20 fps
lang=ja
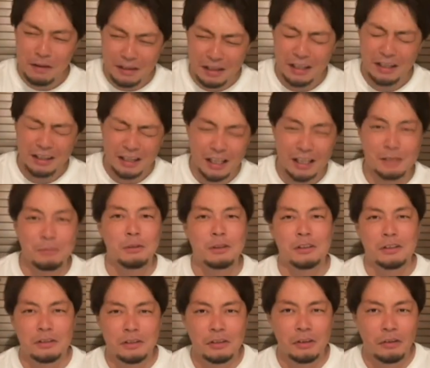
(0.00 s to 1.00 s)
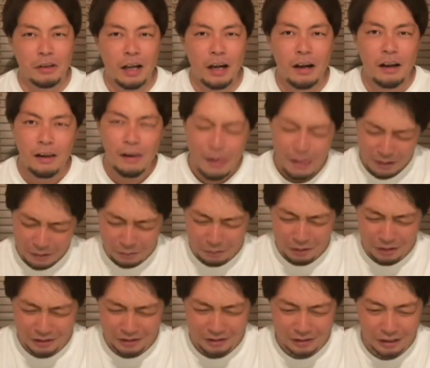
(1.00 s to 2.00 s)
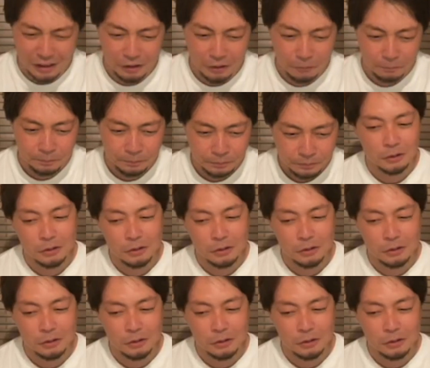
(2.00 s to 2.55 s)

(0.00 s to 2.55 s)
張ってったりもするような子なんですけど、